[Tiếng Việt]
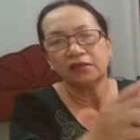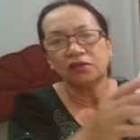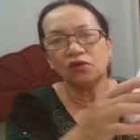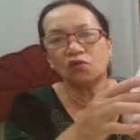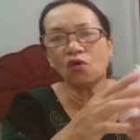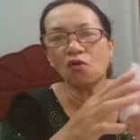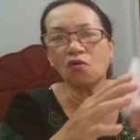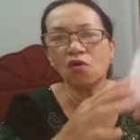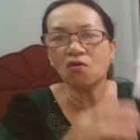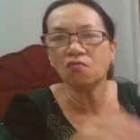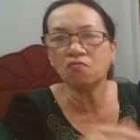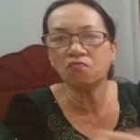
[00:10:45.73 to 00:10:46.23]
nó
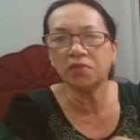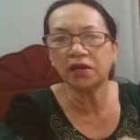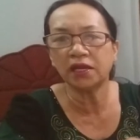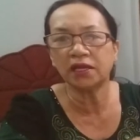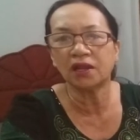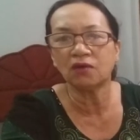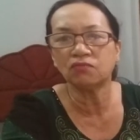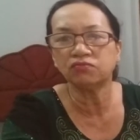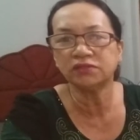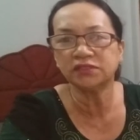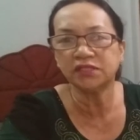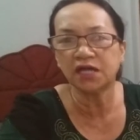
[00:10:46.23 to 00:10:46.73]
cũng không bị
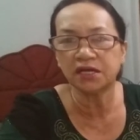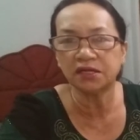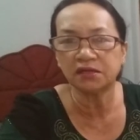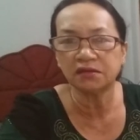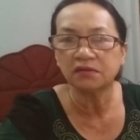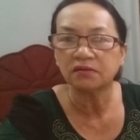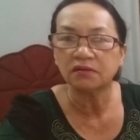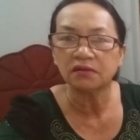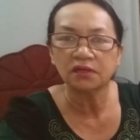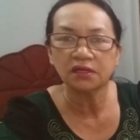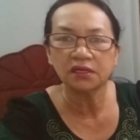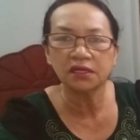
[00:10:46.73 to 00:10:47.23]
long chân
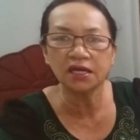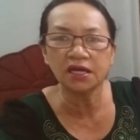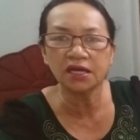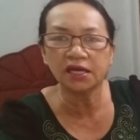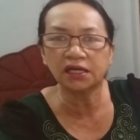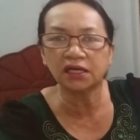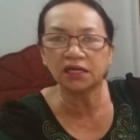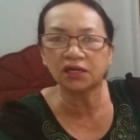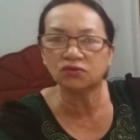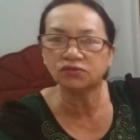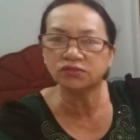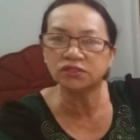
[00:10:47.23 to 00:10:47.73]
nghiêng
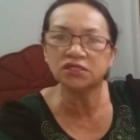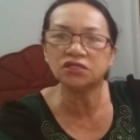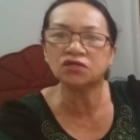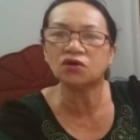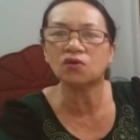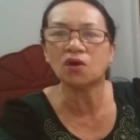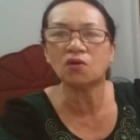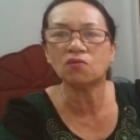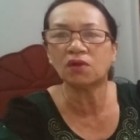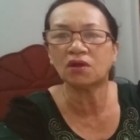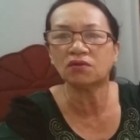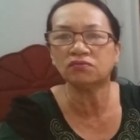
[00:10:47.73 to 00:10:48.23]
kiểu gì
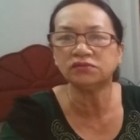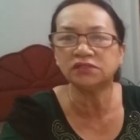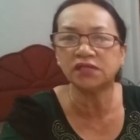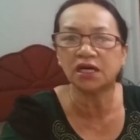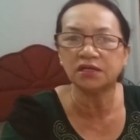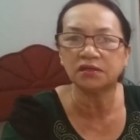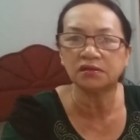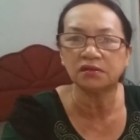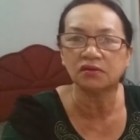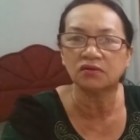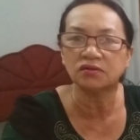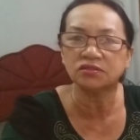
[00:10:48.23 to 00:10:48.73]
nó không long
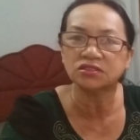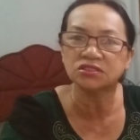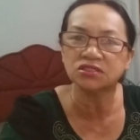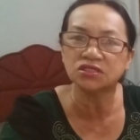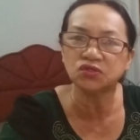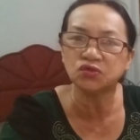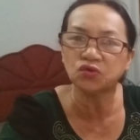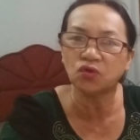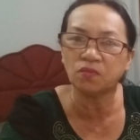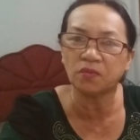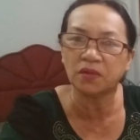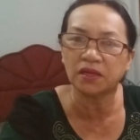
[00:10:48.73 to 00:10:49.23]
chân còn sữa
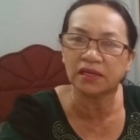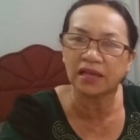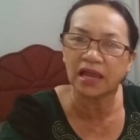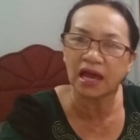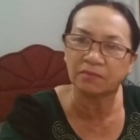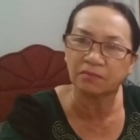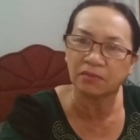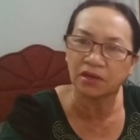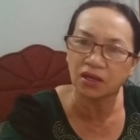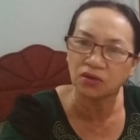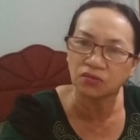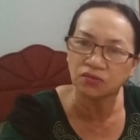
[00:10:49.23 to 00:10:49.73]
chua mình
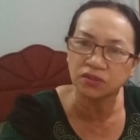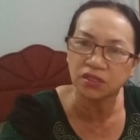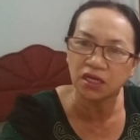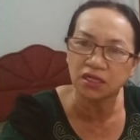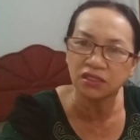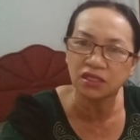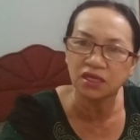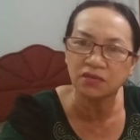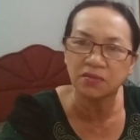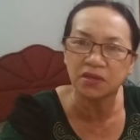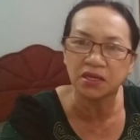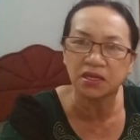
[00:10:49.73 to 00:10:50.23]
làm nó long
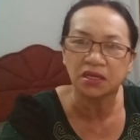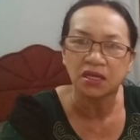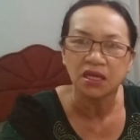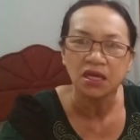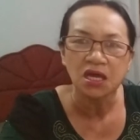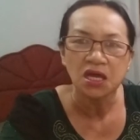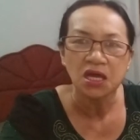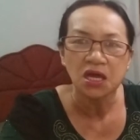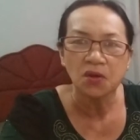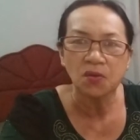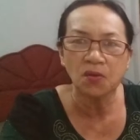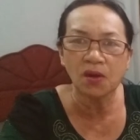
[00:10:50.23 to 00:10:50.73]
chân thì mình
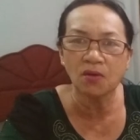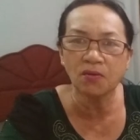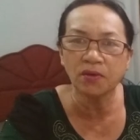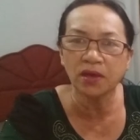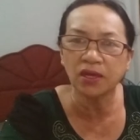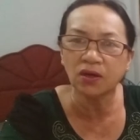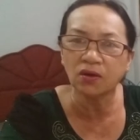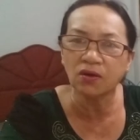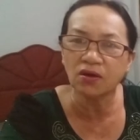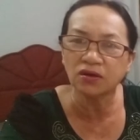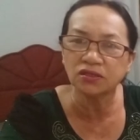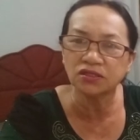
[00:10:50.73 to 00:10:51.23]
cũng không
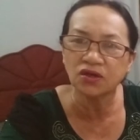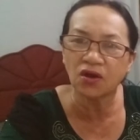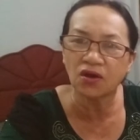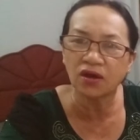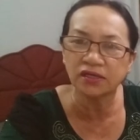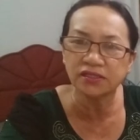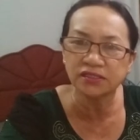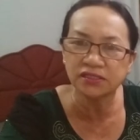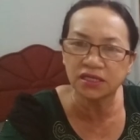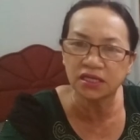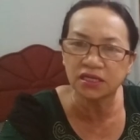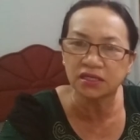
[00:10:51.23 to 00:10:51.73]
hiểu họ cho
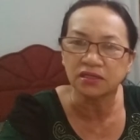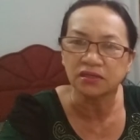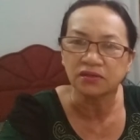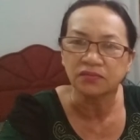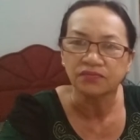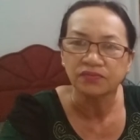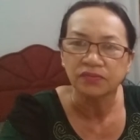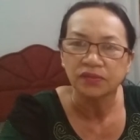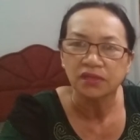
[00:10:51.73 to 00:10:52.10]
cái gì